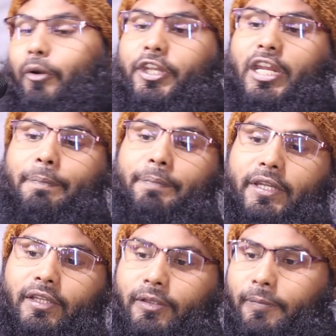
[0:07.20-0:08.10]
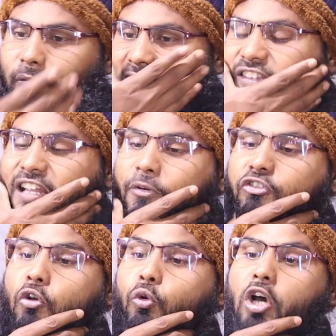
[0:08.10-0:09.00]
মনে রাখবেন ইসলাম
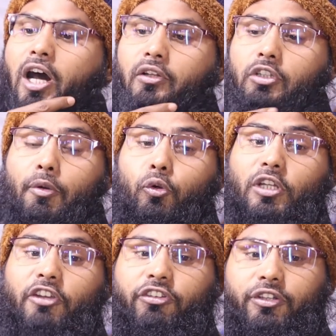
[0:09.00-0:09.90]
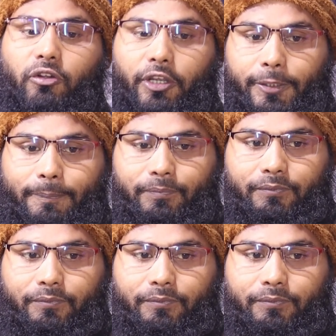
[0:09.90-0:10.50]
হচ্ছে উদার তবে উদাসীন নয়